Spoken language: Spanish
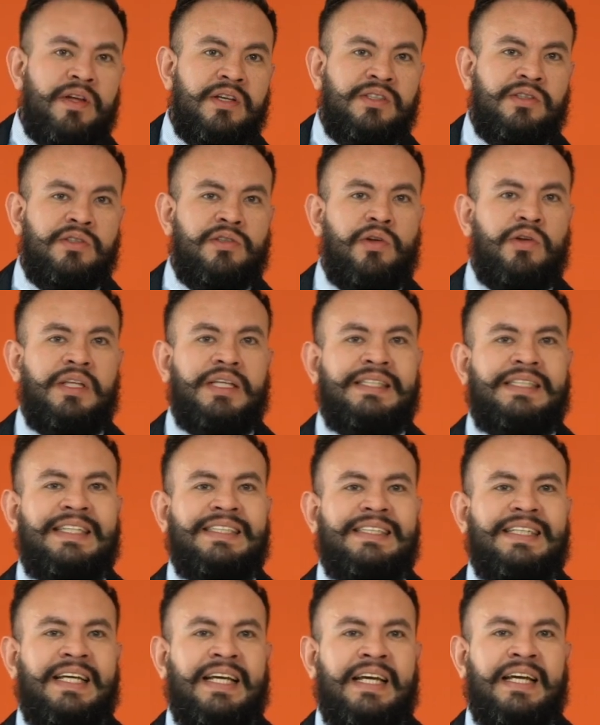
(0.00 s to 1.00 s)
de estos lotes
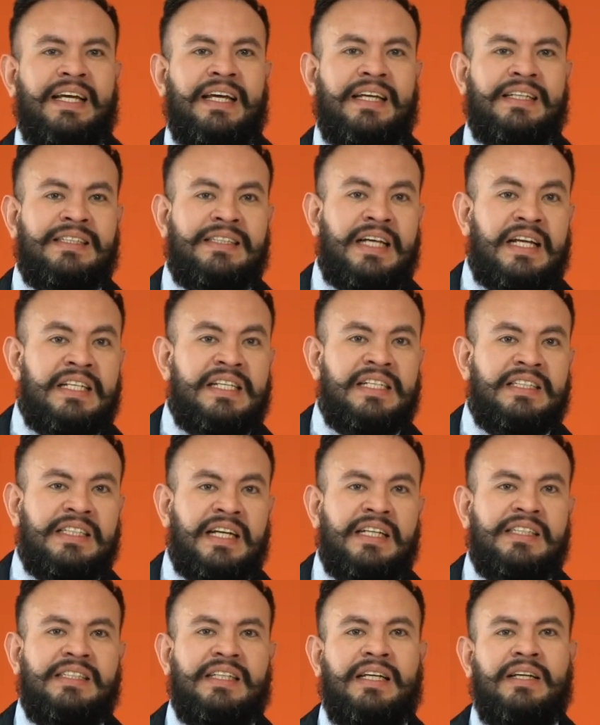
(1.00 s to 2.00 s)
es de Sánchez
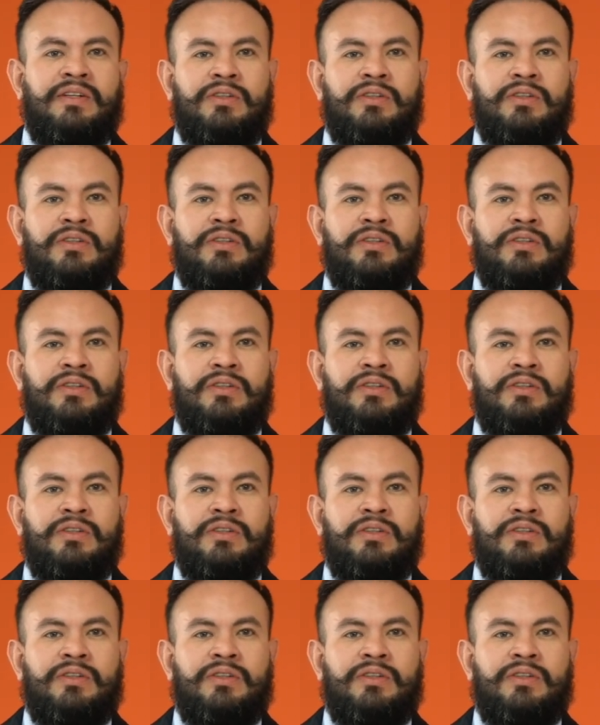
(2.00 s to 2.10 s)
Garza